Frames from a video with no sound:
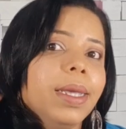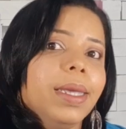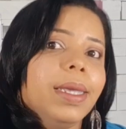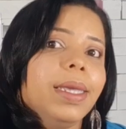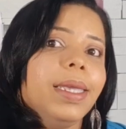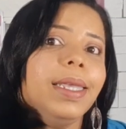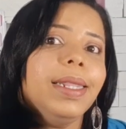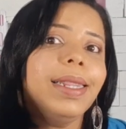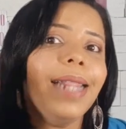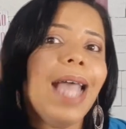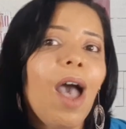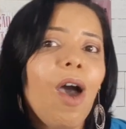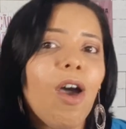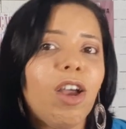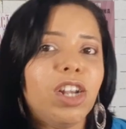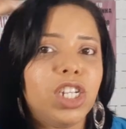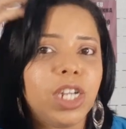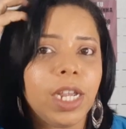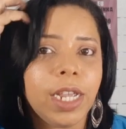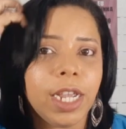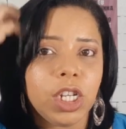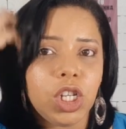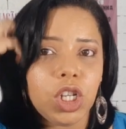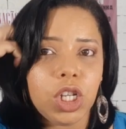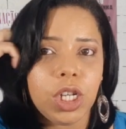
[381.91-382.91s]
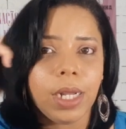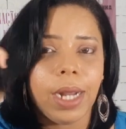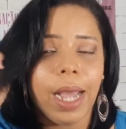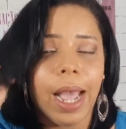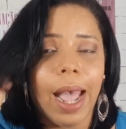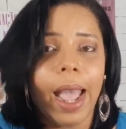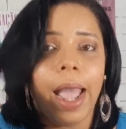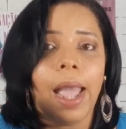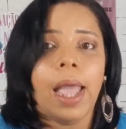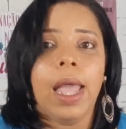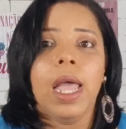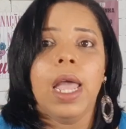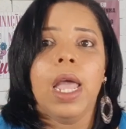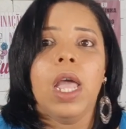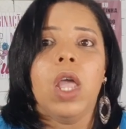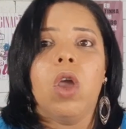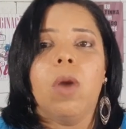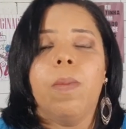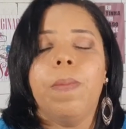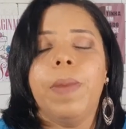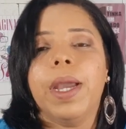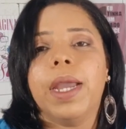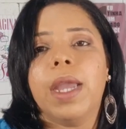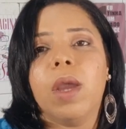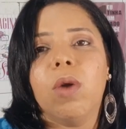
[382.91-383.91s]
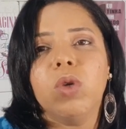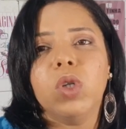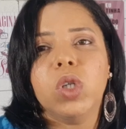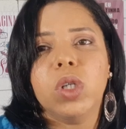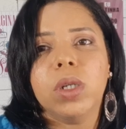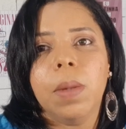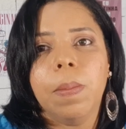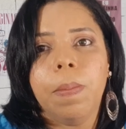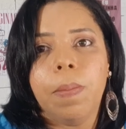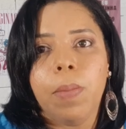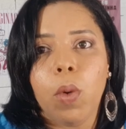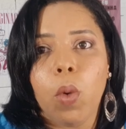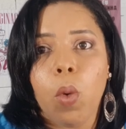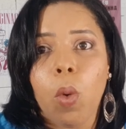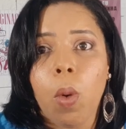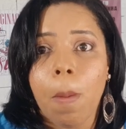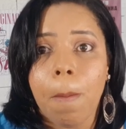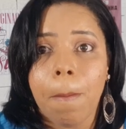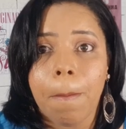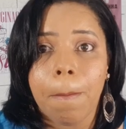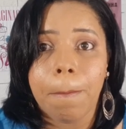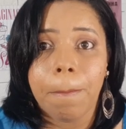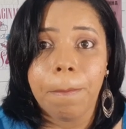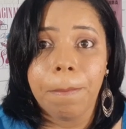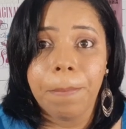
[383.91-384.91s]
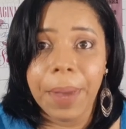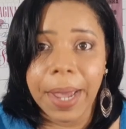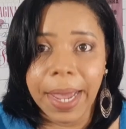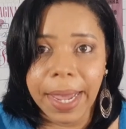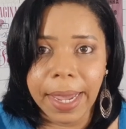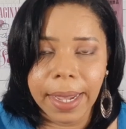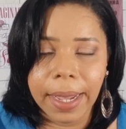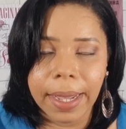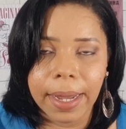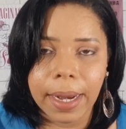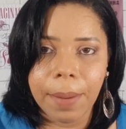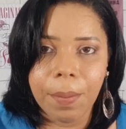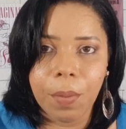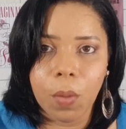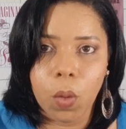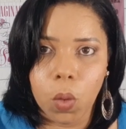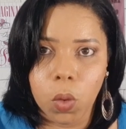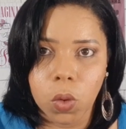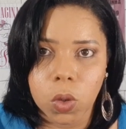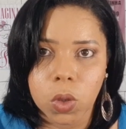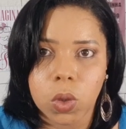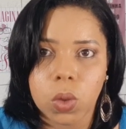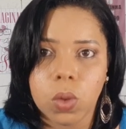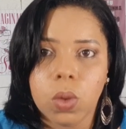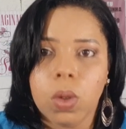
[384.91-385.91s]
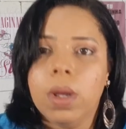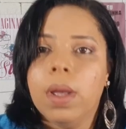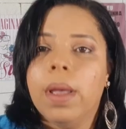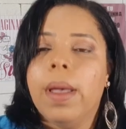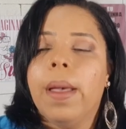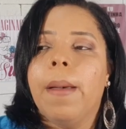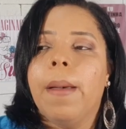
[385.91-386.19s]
E na hora de retirar, eu peguei um shampoo bem cremoso,